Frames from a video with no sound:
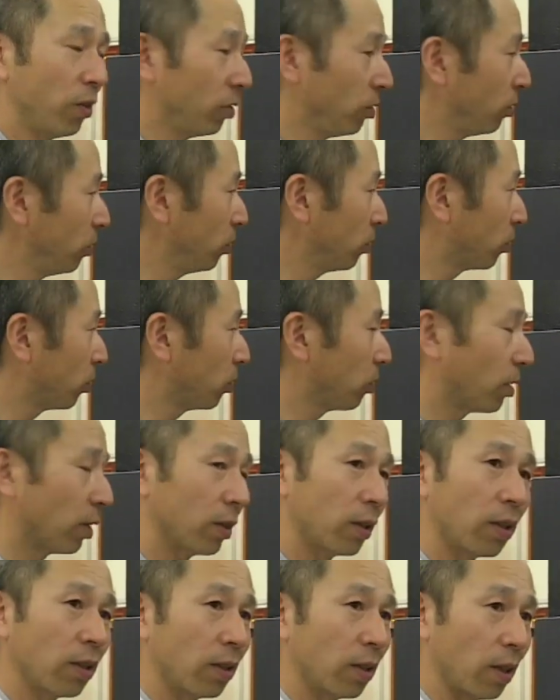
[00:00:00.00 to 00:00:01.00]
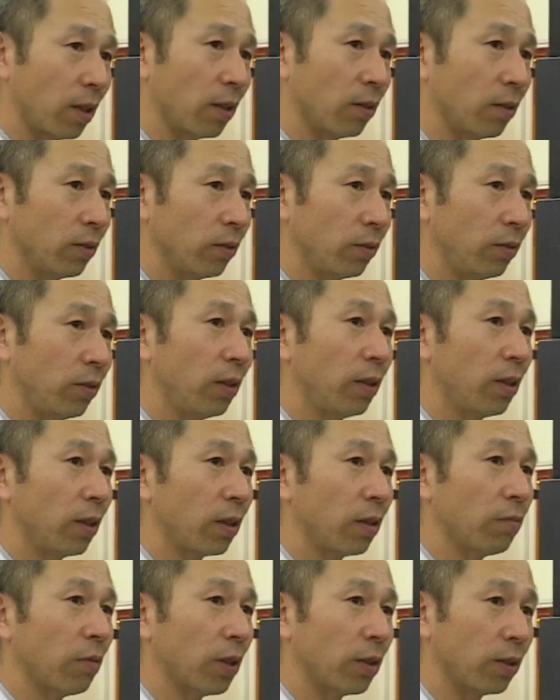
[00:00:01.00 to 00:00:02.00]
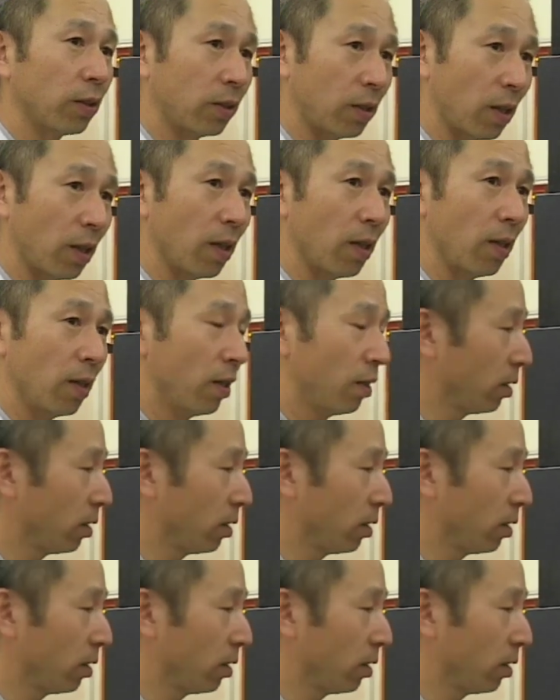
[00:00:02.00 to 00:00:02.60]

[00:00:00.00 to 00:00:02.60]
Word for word: ということがだんだん増えてきまして